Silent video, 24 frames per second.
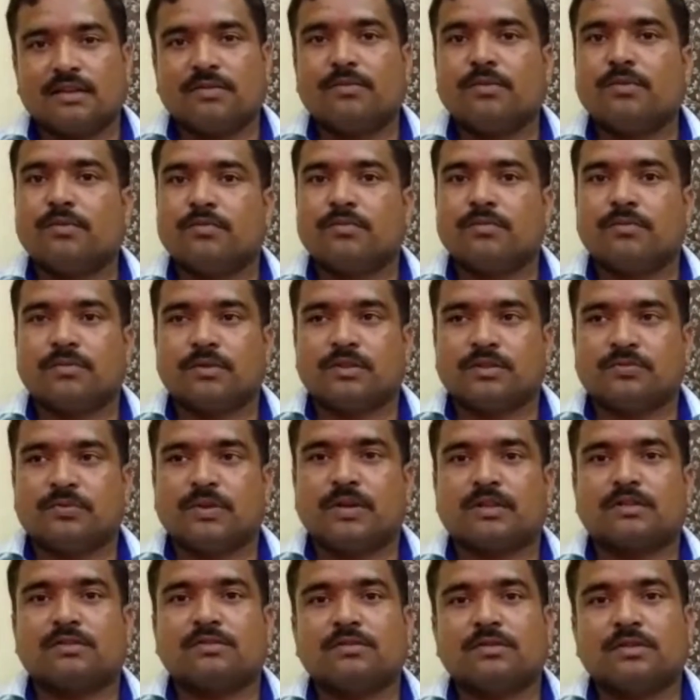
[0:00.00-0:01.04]
ये वो इस
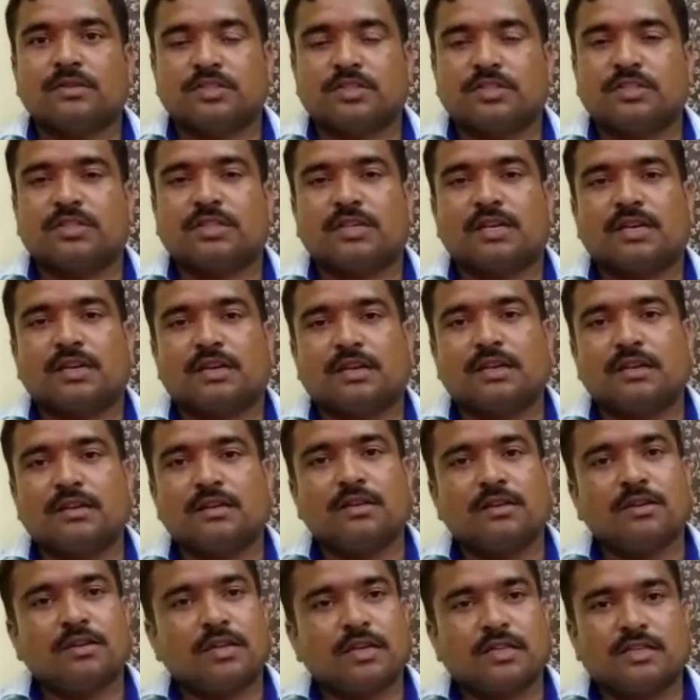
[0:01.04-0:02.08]
बात को निश्चित कर लें
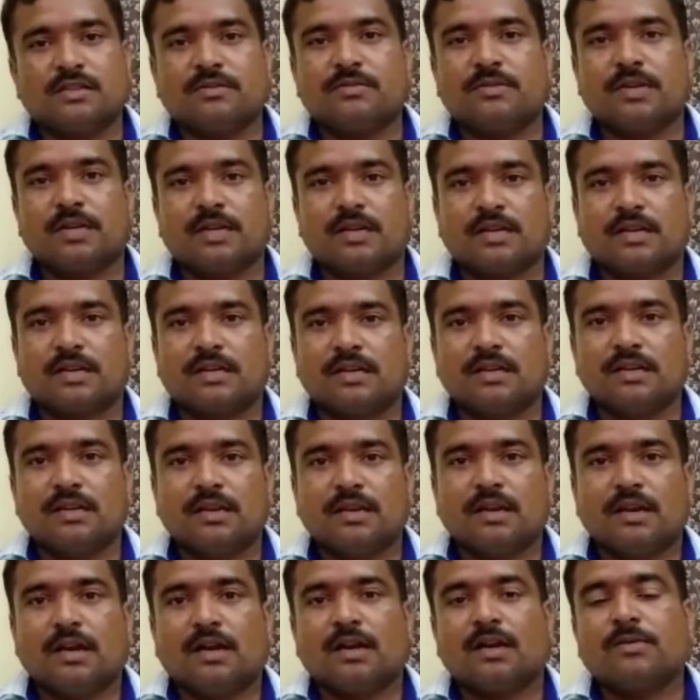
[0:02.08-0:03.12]
कैसे भी करके
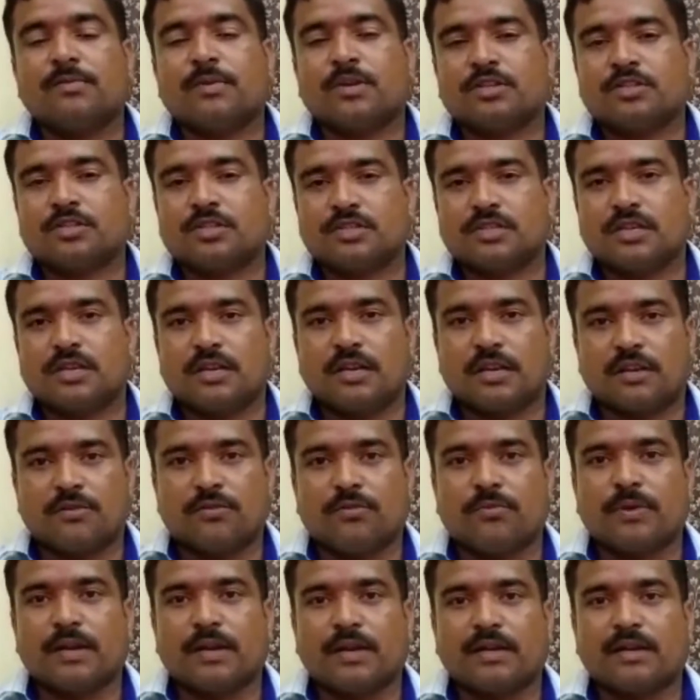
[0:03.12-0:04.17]
आगे भ्रष्टाचार नहीं
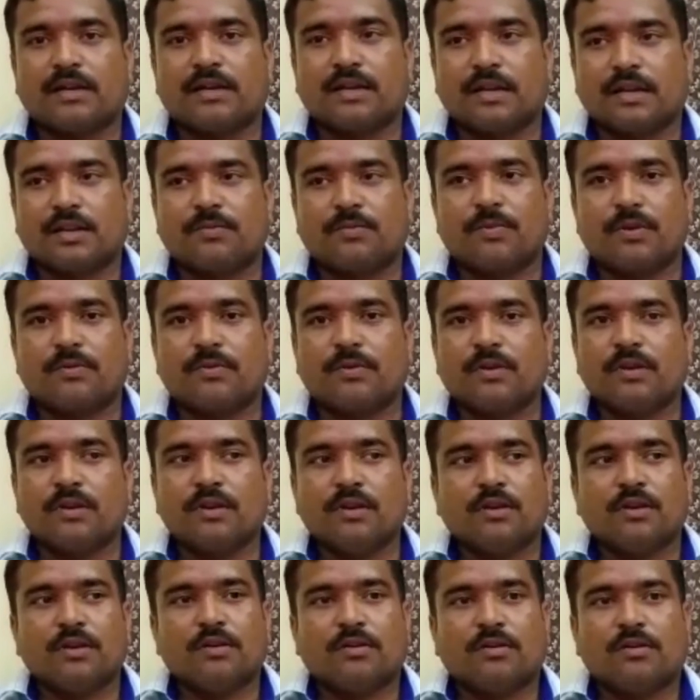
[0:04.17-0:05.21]
हो पाएगा कहीं पे भी
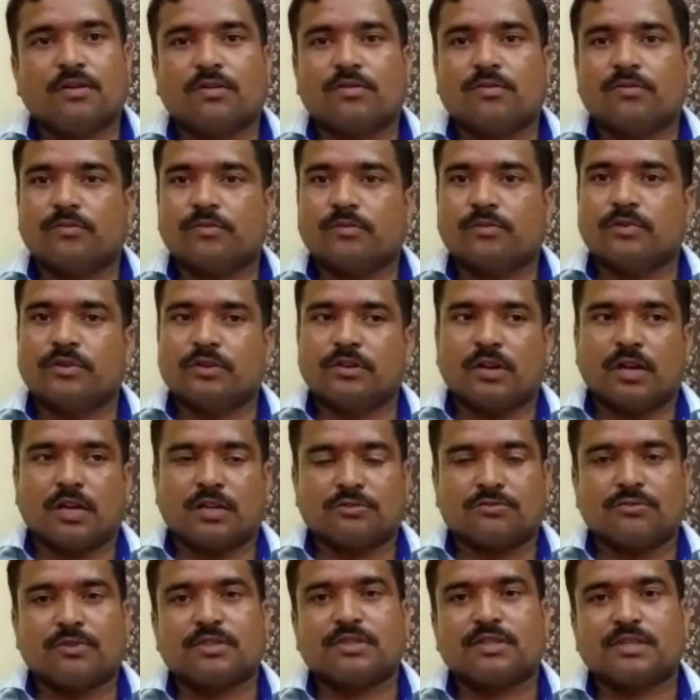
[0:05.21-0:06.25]
और वो
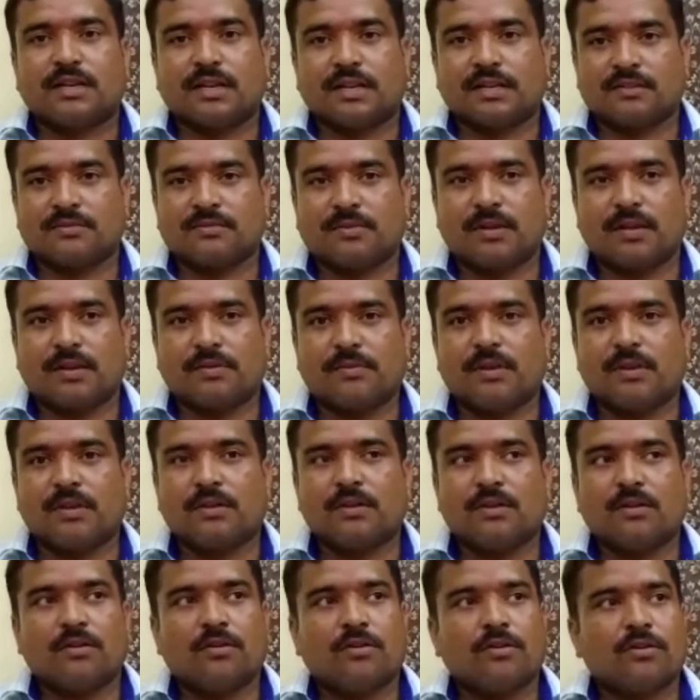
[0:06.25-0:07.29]
आश्वस्त रहें इस बारे में
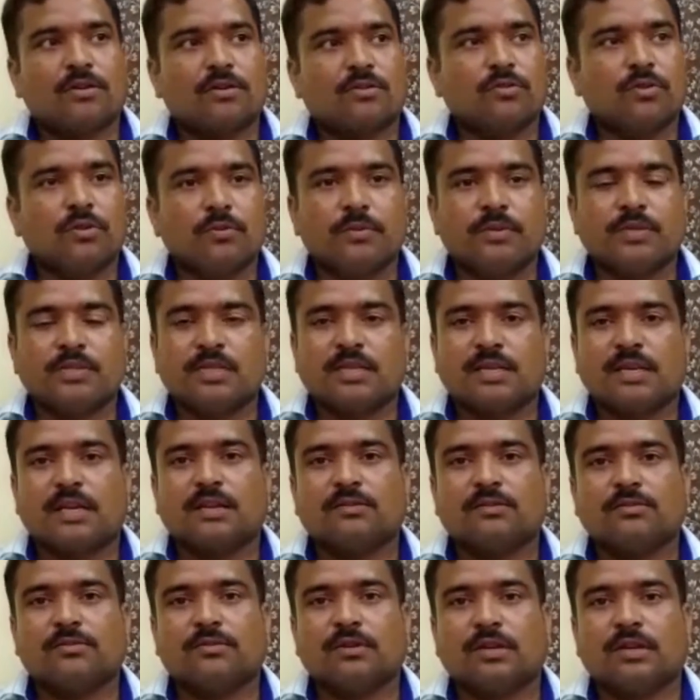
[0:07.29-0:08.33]
और कोई भी
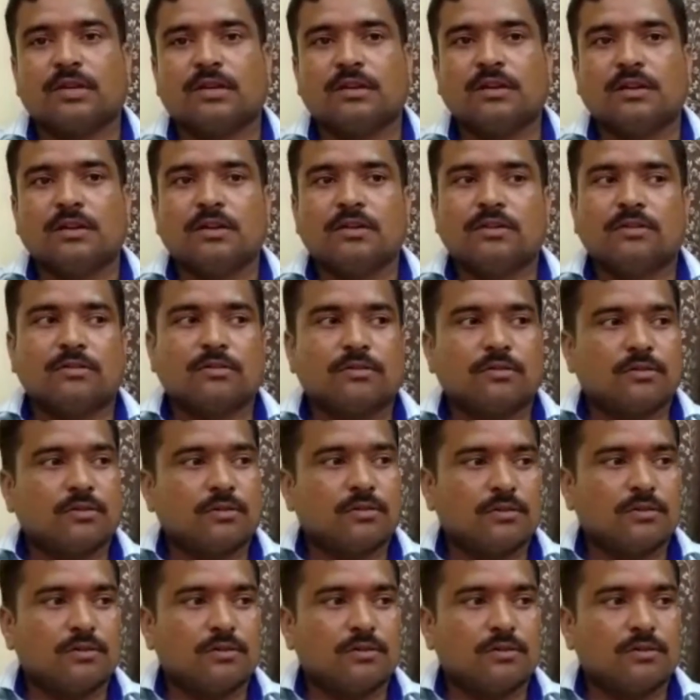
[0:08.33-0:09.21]
शिकायत हो अगर तो